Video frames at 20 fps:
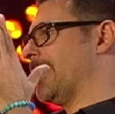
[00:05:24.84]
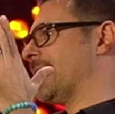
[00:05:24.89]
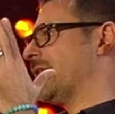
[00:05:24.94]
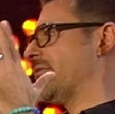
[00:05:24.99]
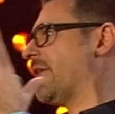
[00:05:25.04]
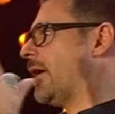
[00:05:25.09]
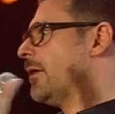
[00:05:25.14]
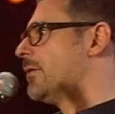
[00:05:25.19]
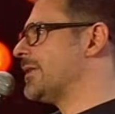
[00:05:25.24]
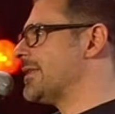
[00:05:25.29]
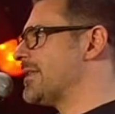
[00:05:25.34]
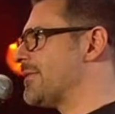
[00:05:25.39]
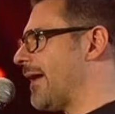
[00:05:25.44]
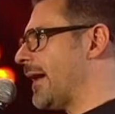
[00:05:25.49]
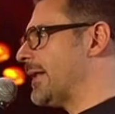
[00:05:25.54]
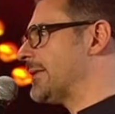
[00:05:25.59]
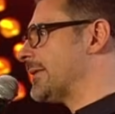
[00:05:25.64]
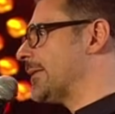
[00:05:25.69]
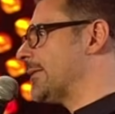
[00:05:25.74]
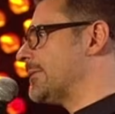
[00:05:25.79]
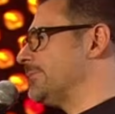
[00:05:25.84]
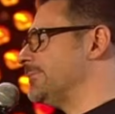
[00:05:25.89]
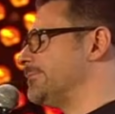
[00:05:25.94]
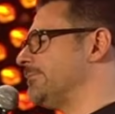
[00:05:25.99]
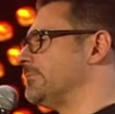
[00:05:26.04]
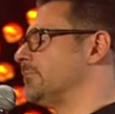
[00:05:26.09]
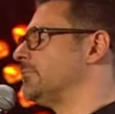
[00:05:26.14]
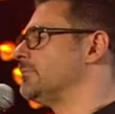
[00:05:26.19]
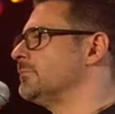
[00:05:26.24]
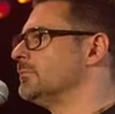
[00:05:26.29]
meine Frau und ich weiter
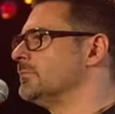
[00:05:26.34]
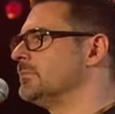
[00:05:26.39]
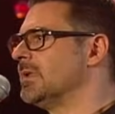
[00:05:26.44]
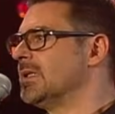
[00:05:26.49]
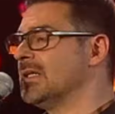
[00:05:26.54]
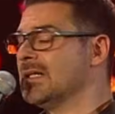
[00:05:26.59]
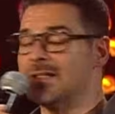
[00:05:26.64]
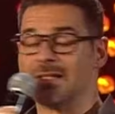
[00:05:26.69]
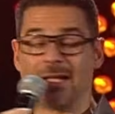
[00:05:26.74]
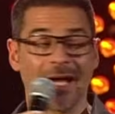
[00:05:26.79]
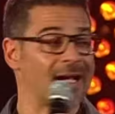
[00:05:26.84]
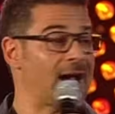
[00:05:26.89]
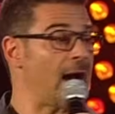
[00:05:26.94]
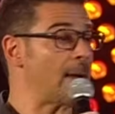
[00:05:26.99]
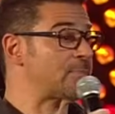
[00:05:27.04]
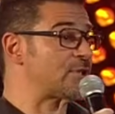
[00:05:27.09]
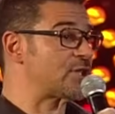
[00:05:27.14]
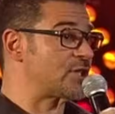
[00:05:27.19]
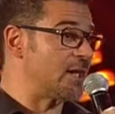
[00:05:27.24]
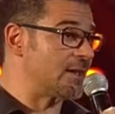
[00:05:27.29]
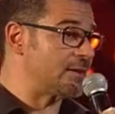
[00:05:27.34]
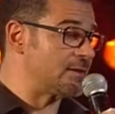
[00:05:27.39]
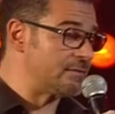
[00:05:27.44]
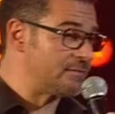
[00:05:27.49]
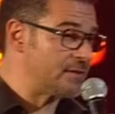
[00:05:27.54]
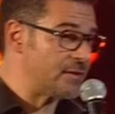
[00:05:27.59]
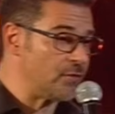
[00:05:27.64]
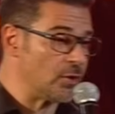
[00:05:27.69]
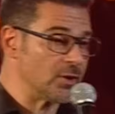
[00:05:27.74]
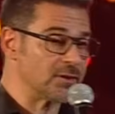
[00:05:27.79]
nach Kapstadt.
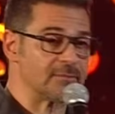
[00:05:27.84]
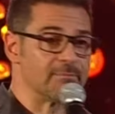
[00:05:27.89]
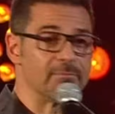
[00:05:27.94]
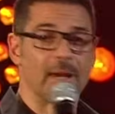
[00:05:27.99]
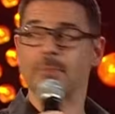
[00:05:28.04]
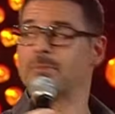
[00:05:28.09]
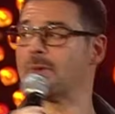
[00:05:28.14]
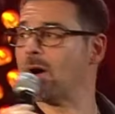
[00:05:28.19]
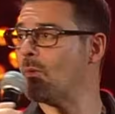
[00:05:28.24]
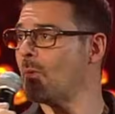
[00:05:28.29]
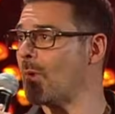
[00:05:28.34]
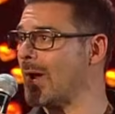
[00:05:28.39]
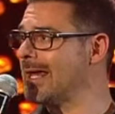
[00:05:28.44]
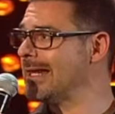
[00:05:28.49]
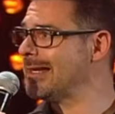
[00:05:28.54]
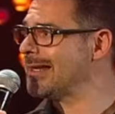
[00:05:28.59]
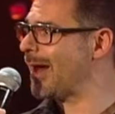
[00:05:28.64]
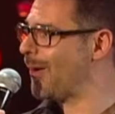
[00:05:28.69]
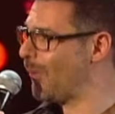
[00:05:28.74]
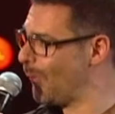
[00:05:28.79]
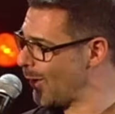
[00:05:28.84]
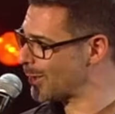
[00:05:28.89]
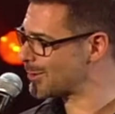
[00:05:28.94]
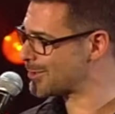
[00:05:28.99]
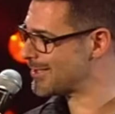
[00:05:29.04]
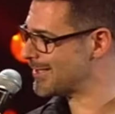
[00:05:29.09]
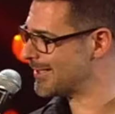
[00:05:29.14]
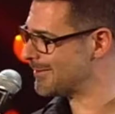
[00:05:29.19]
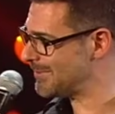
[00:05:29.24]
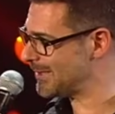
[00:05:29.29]
Wir wollten beim Whale
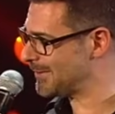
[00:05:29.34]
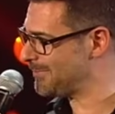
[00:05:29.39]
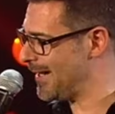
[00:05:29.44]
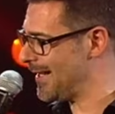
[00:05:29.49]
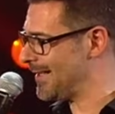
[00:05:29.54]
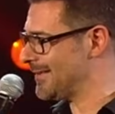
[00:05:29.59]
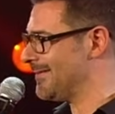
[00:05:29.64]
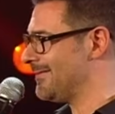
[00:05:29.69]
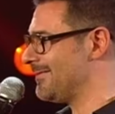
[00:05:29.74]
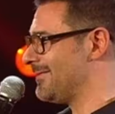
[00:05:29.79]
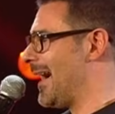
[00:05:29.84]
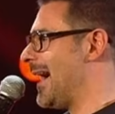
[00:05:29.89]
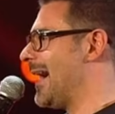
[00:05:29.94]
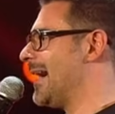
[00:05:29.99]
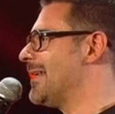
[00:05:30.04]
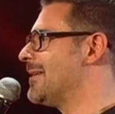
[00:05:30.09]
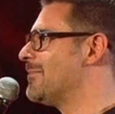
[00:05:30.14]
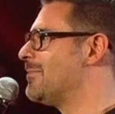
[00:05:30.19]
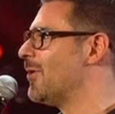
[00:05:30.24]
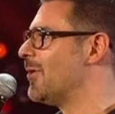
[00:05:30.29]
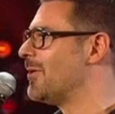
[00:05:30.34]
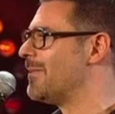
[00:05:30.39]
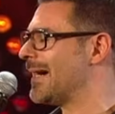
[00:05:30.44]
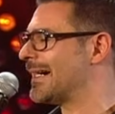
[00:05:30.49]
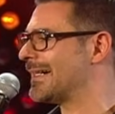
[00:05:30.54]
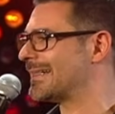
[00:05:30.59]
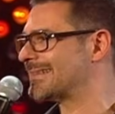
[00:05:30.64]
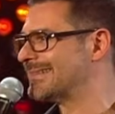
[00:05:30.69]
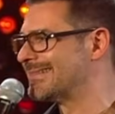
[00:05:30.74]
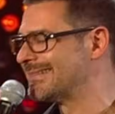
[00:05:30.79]
Watching mitmachen, Wale
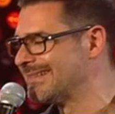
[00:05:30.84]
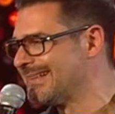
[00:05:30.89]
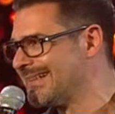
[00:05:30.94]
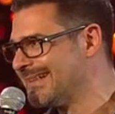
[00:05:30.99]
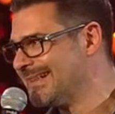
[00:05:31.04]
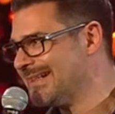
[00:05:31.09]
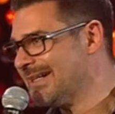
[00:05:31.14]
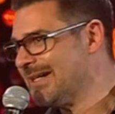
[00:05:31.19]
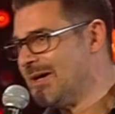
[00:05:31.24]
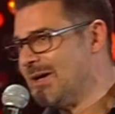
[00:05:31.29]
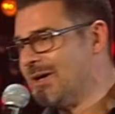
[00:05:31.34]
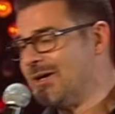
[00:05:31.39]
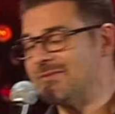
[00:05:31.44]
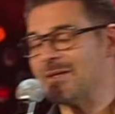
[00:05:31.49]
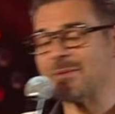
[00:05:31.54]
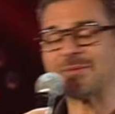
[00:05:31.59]
beobachten. Und wir